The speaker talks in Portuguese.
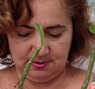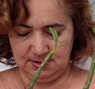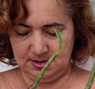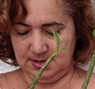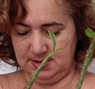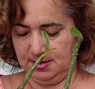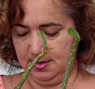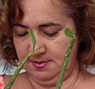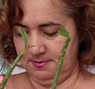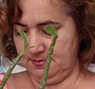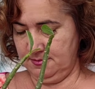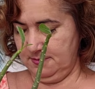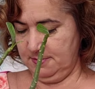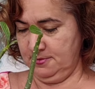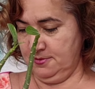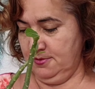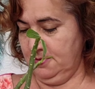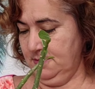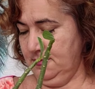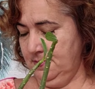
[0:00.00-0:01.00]
Olha aqui,
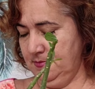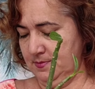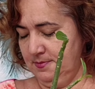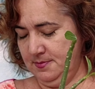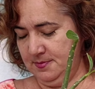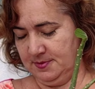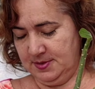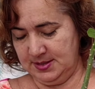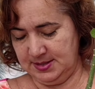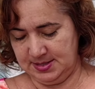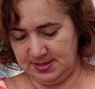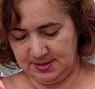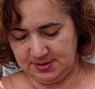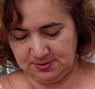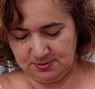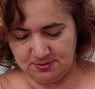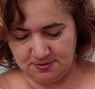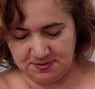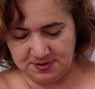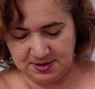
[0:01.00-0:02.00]
vou fazer
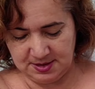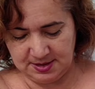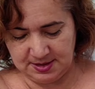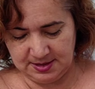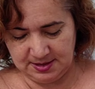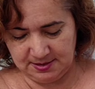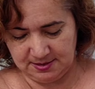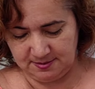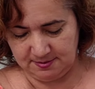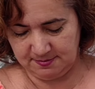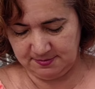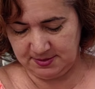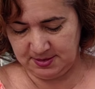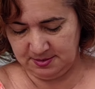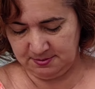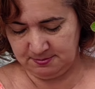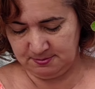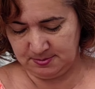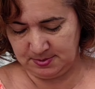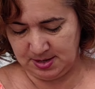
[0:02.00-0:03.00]
as curvinhas nela, ó.
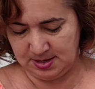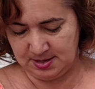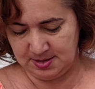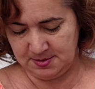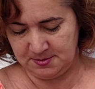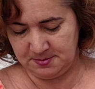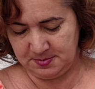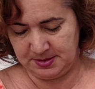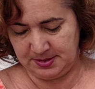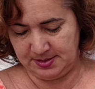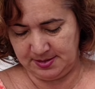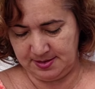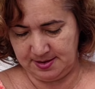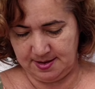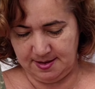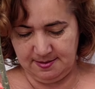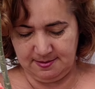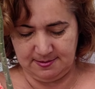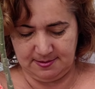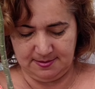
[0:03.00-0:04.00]
Vem um galinho pra
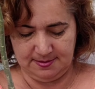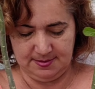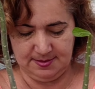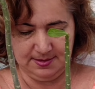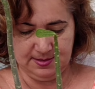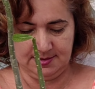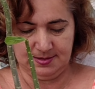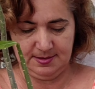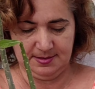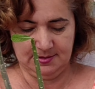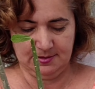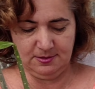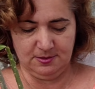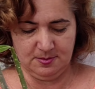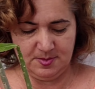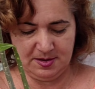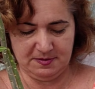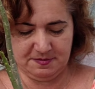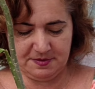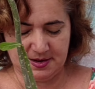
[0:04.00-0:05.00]
cá, ó.
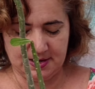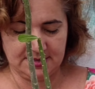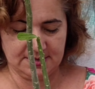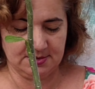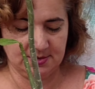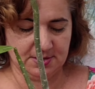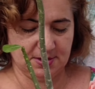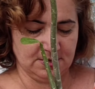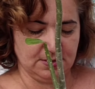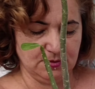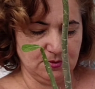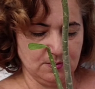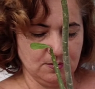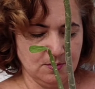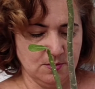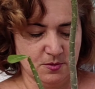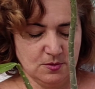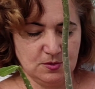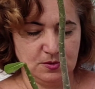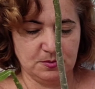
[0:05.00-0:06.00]
Como é fácil, gente.
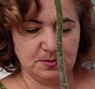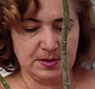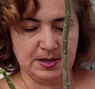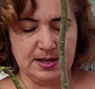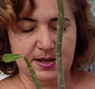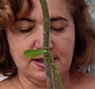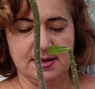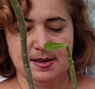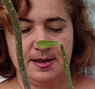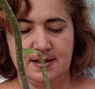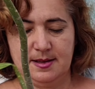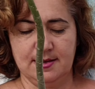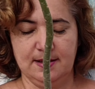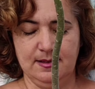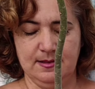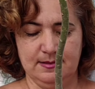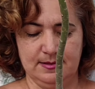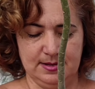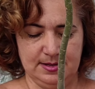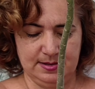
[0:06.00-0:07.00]
O outro pra
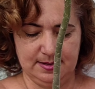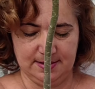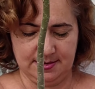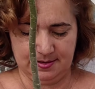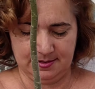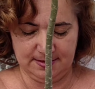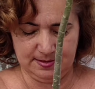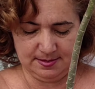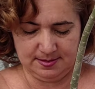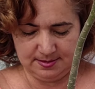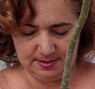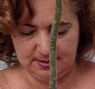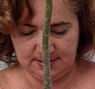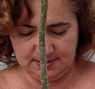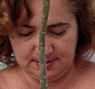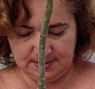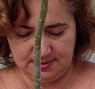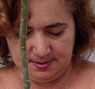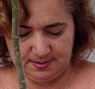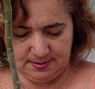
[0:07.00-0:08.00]
cá, olha aqui.
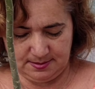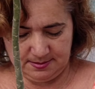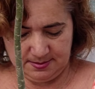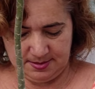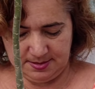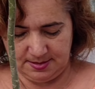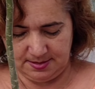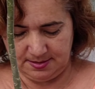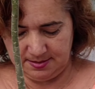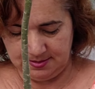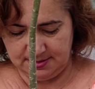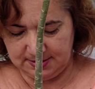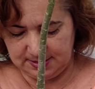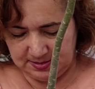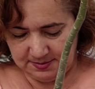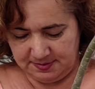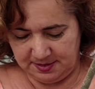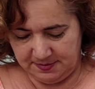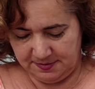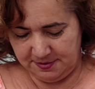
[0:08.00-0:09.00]
Olha,
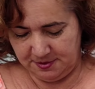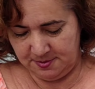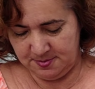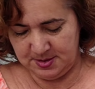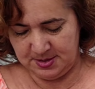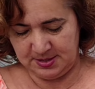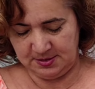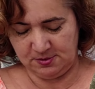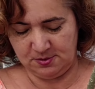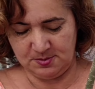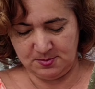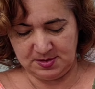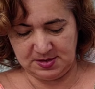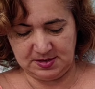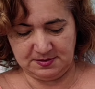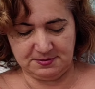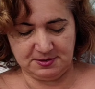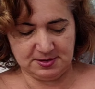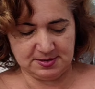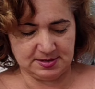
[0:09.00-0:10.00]
você vai formando é como
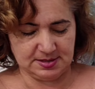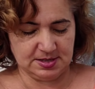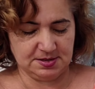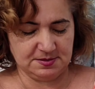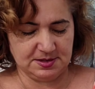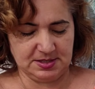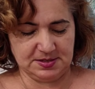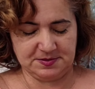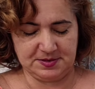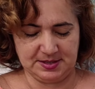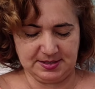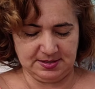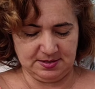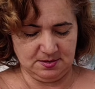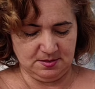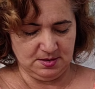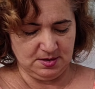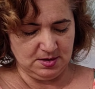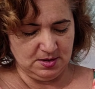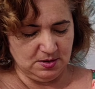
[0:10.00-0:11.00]
se você estivesse
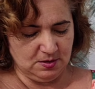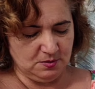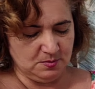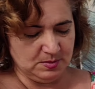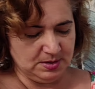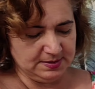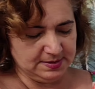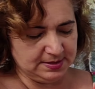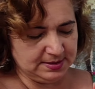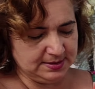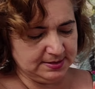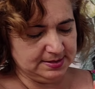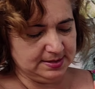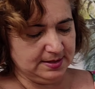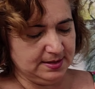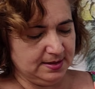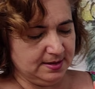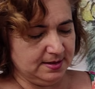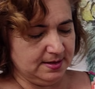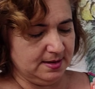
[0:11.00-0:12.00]
fazendo uma
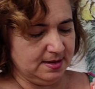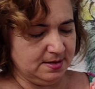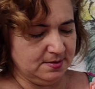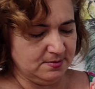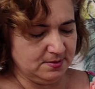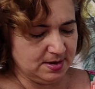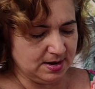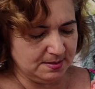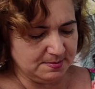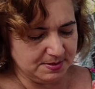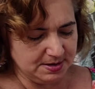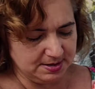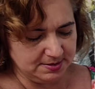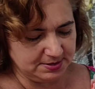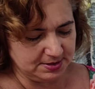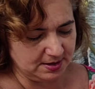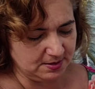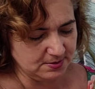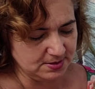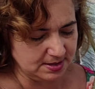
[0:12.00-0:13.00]
trança em um cabelo
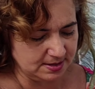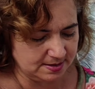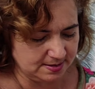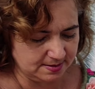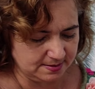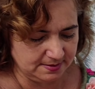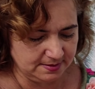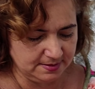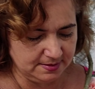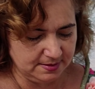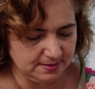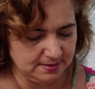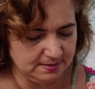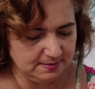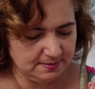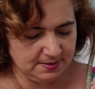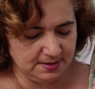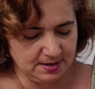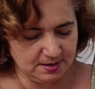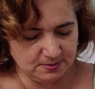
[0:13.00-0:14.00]
de alguém.
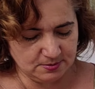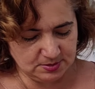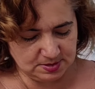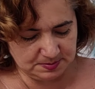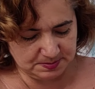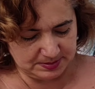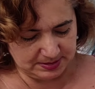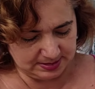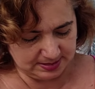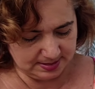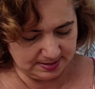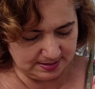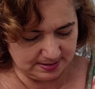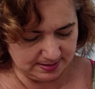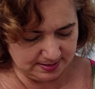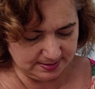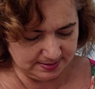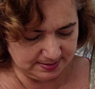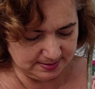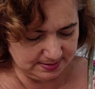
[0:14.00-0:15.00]
Vem a outra pra
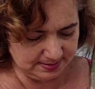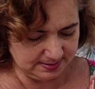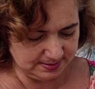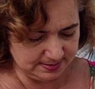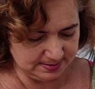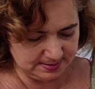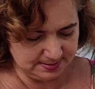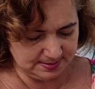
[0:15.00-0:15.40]
cá, né?